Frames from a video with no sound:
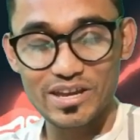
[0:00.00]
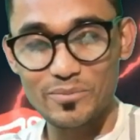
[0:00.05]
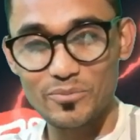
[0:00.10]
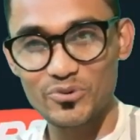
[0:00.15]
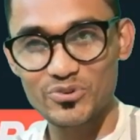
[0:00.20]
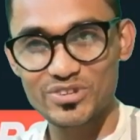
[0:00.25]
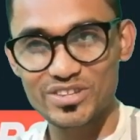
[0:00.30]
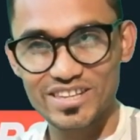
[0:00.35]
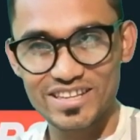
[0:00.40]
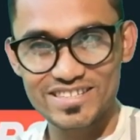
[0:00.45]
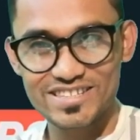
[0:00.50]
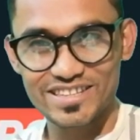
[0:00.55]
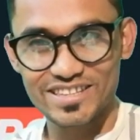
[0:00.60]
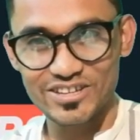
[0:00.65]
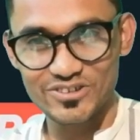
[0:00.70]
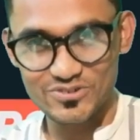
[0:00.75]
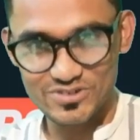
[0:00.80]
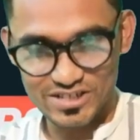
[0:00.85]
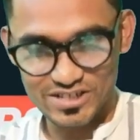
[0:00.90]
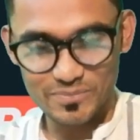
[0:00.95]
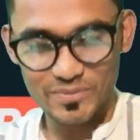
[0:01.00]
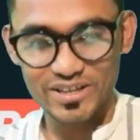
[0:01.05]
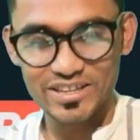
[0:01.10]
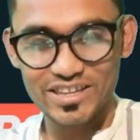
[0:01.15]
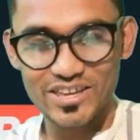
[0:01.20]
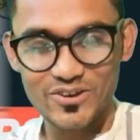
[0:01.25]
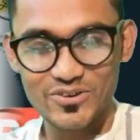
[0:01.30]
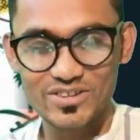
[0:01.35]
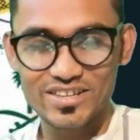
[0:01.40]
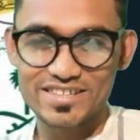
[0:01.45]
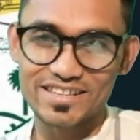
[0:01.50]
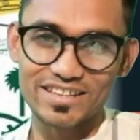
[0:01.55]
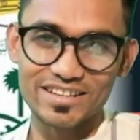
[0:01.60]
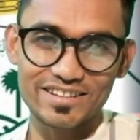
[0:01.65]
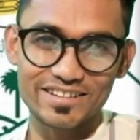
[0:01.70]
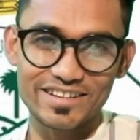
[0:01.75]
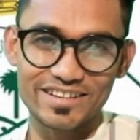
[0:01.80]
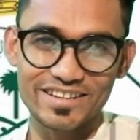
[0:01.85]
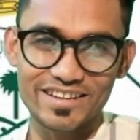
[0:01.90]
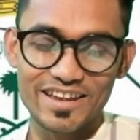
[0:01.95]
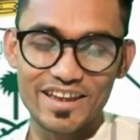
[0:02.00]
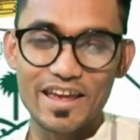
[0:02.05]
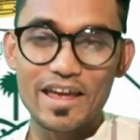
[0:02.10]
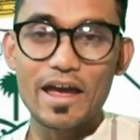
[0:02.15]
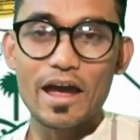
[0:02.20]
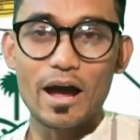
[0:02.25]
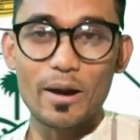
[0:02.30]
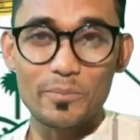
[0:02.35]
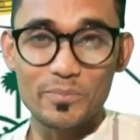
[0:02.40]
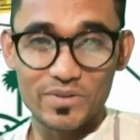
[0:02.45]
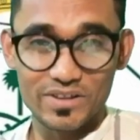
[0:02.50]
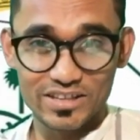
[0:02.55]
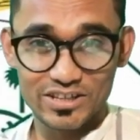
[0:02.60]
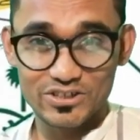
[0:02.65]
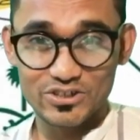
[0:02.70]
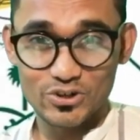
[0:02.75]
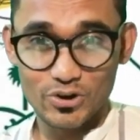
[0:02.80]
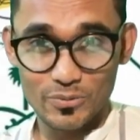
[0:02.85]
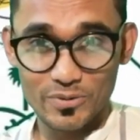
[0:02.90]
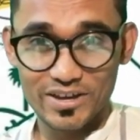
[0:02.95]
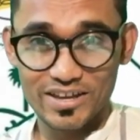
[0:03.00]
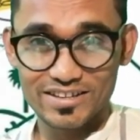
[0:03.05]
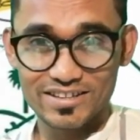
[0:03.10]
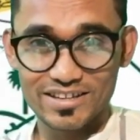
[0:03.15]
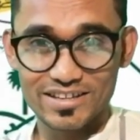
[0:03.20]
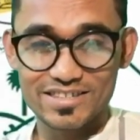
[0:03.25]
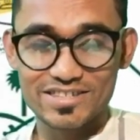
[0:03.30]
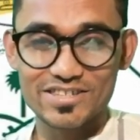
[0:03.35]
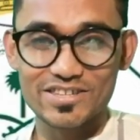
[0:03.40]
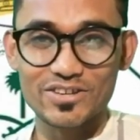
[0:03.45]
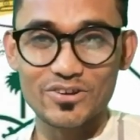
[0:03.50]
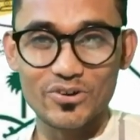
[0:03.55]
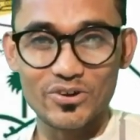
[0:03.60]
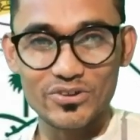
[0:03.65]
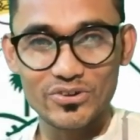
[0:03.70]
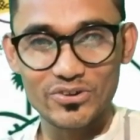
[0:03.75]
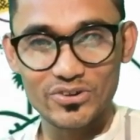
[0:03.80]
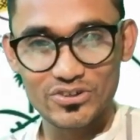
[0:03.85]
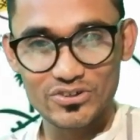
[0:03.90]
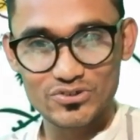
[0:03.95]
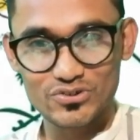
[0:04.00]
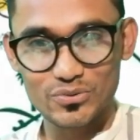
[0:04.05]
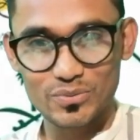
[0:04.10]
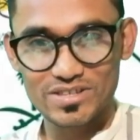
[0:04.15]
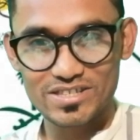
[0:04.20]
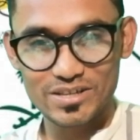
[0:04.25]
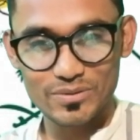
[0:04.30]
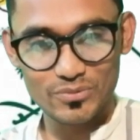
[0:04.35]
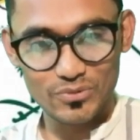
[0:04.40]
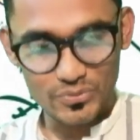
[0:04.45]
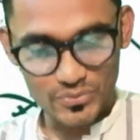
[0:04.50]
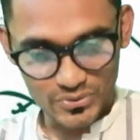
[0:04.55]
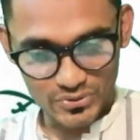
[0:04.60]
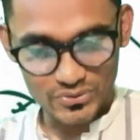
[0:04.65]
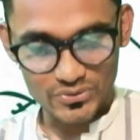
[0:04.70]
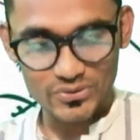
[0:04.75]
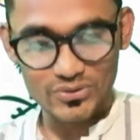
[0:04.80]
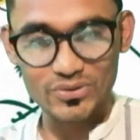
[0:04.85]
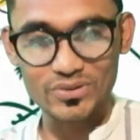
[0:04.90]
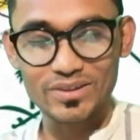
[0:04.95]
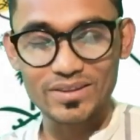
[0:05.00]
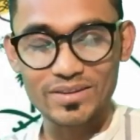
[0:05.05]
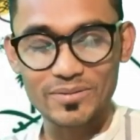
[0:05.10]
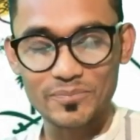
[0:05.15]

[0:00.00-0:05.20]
এই মুহূর্তে দেখছেন এ টু জেড বাই এই চ্যানেলটি আপনাদের সবাইকে জানাচ্ছি অনেক অনেক শুভেচ্ছা এবং অভিনন্দন